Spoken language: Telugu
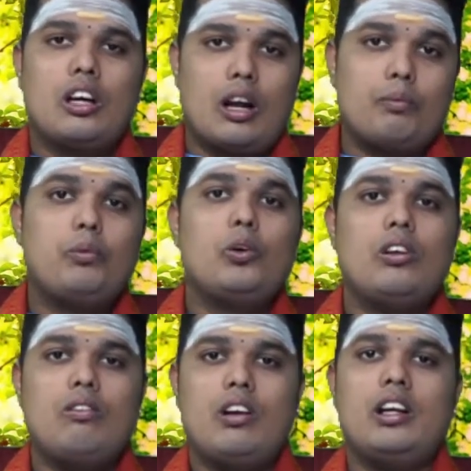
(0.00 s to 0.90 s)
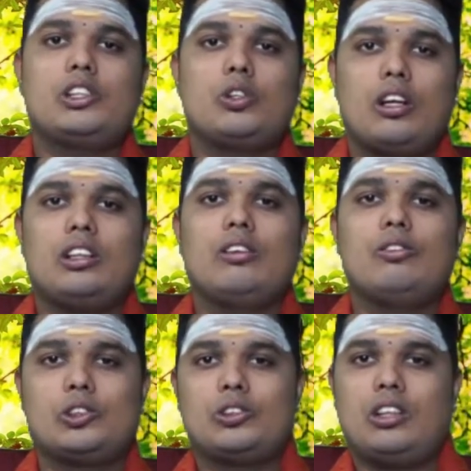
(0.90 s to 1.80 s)
కర్పూరం వంటి సుగంధం
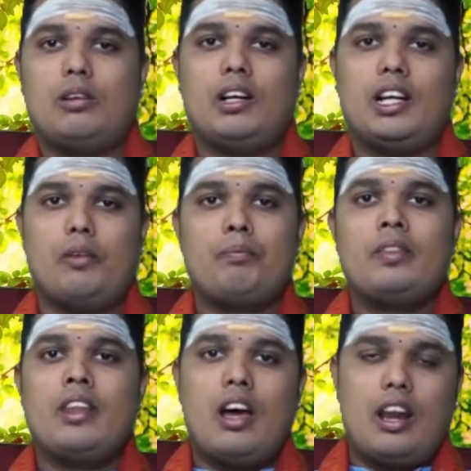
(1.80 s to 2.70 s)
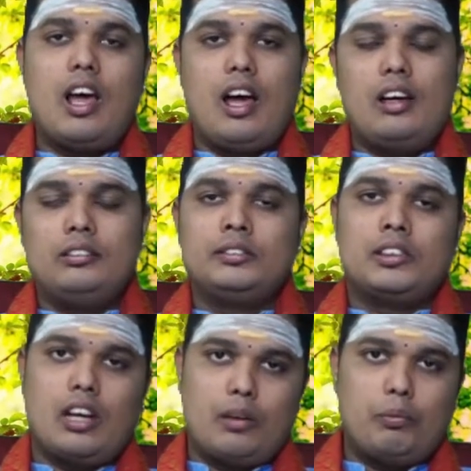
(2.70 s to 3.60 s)
వస్తుందన్నమాట అలా
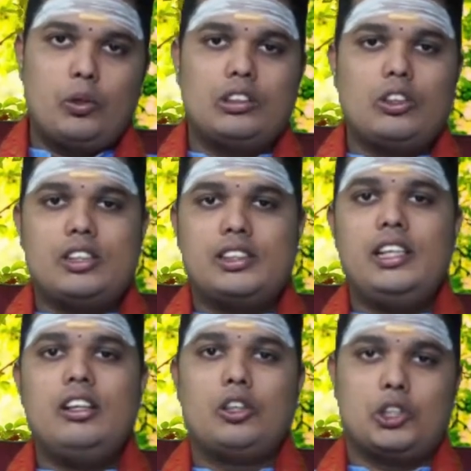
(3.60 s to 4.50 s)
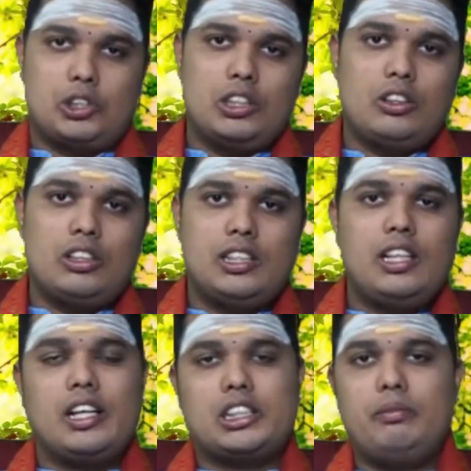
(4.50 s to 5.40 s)
కర్పూర తులసి కృష్ణ తులసి
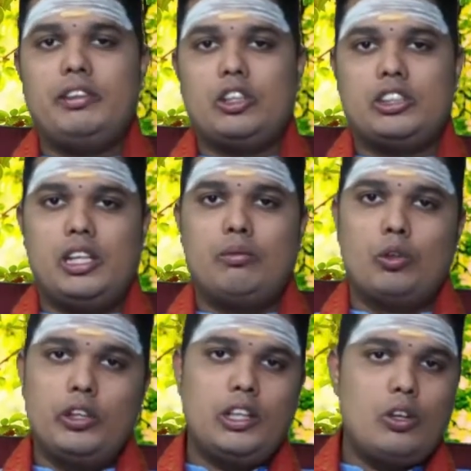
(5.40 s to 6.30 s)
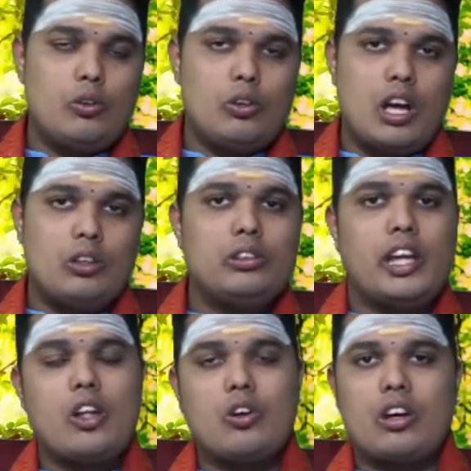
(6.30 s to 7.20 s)
లక్ష్మీ తులసి ఈ మూడిట్లో కూడాను
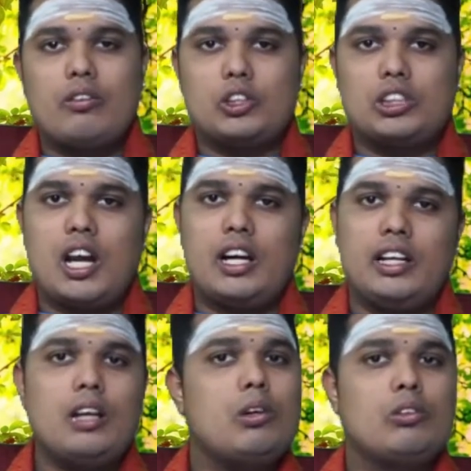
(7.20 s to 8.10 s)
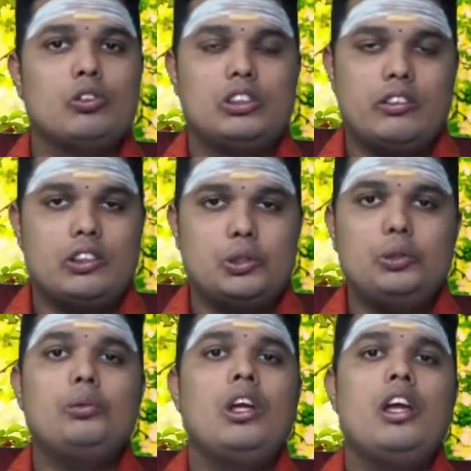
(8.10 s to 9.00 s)
ఏ యొక్క వృక్షాన్నైనా మనం ఉంచవచ్చు